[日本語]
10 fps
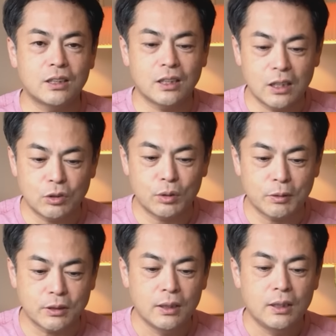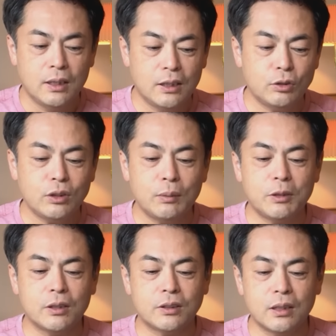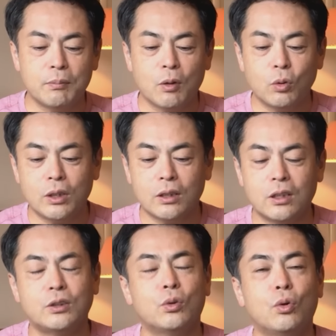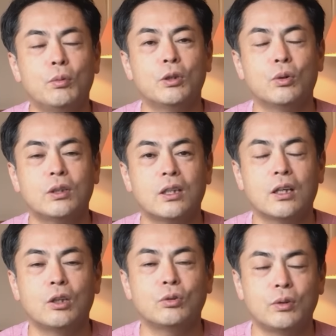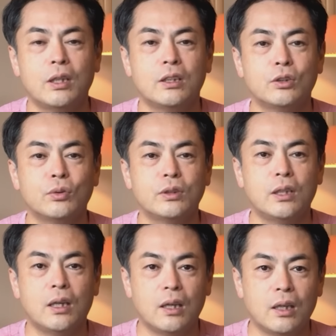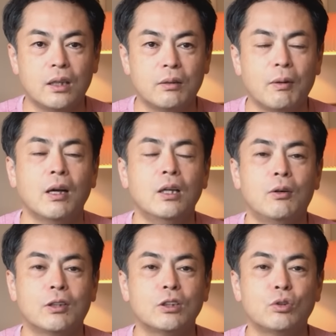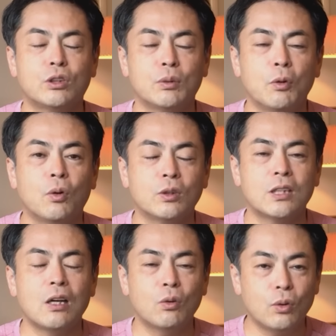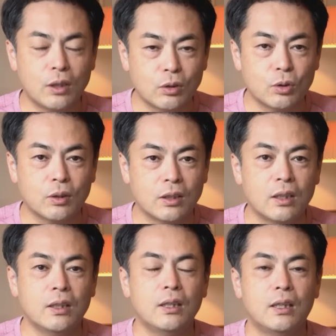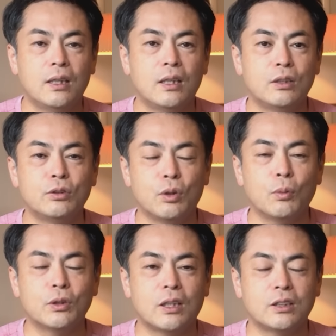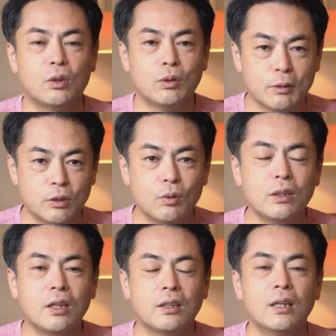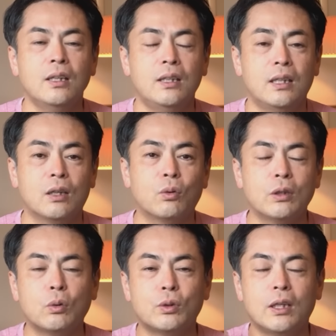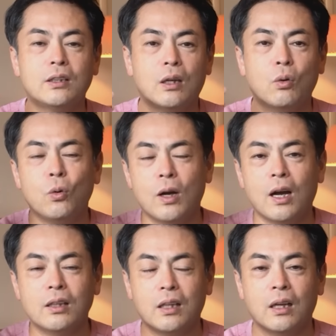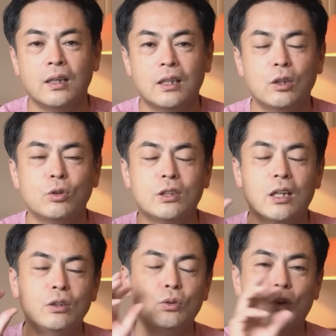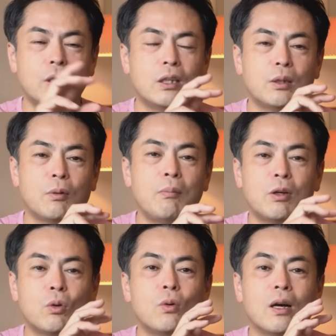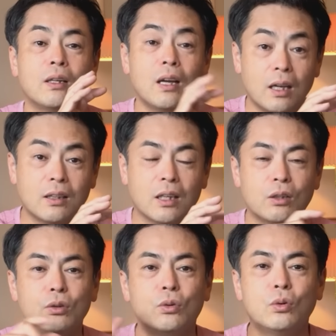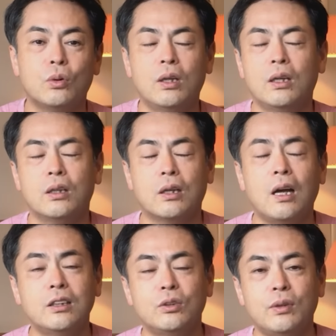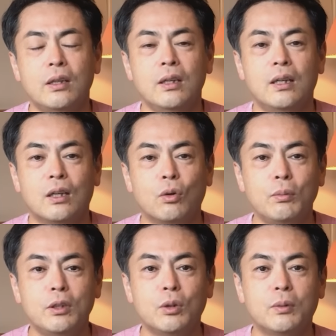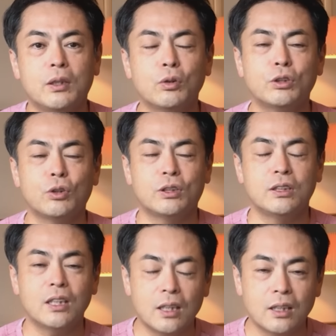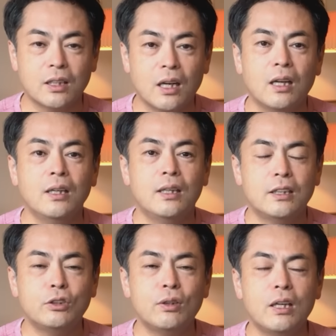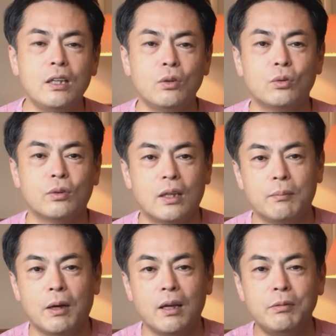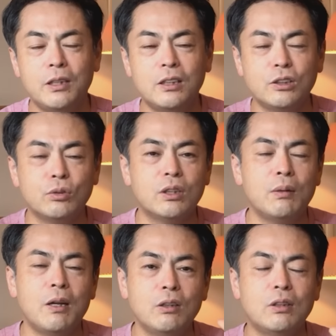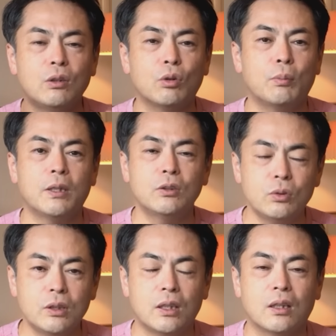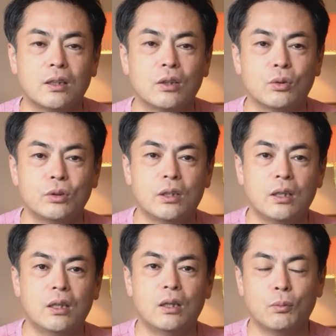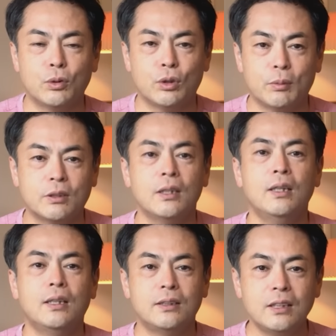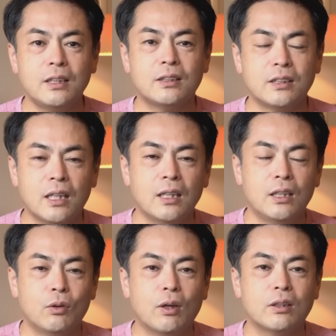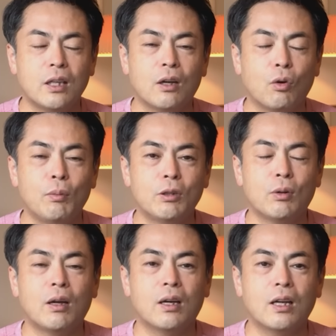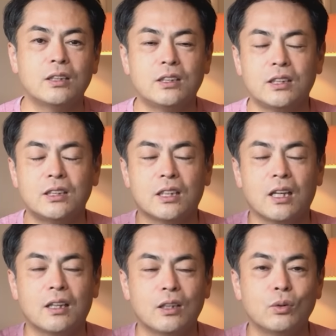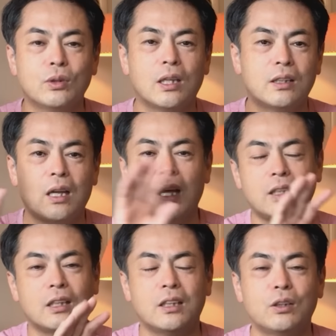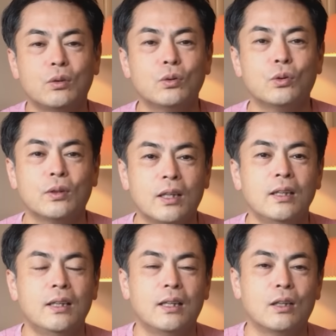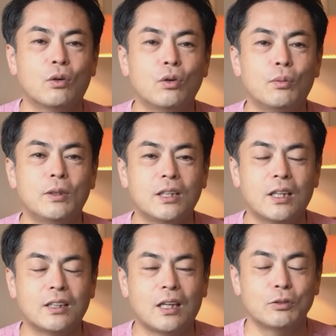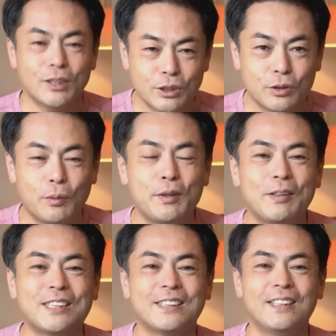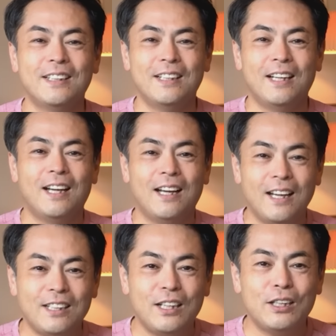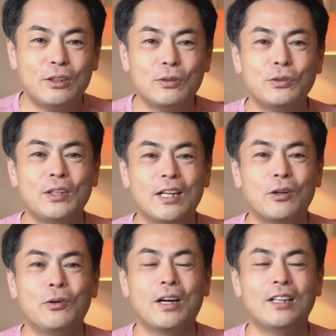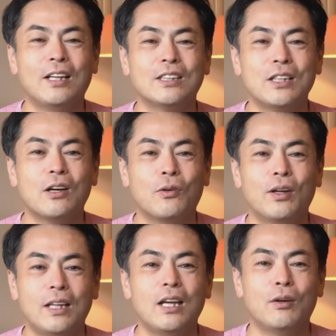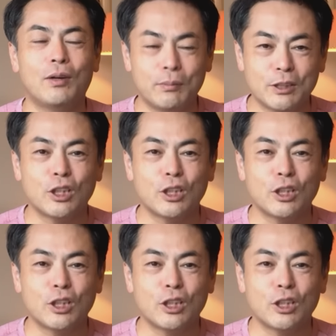ていただいております。そういった意味でですね、まあこういった形のコメントをいただけるとね、非常に、まあ私としても参考になるというかね、いうふうに思ったりしております。よかったらね、こんなことやったら効果があった、矢野さんが言うこれやってもあんまり効果がなかったということ、感じのね、コメントもね、どしどしいただけたら、それが一個のね、まあ、エビデンスの手前ぐらいのところまで行くんじゃないかなというふうに、思っております。ぜひですね、よかったらコメント欄から実践した結果どうだった、ああだったということをね、今後もいただけたら嬉しく思います。はい、ということでね、今回の話はこれで終わりま